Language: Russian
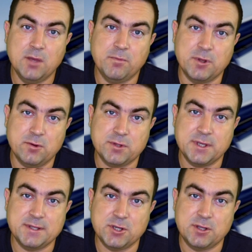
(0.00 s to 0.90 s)
пилот
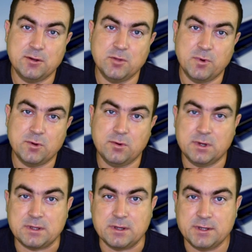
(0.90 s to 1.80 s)
излишне глубоко
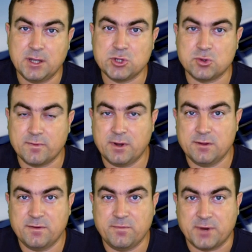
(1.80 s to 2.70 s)
отклоняет
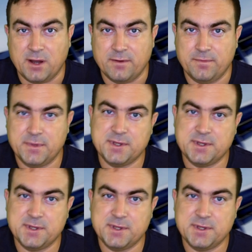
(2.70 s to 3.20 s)
штурвал вправо.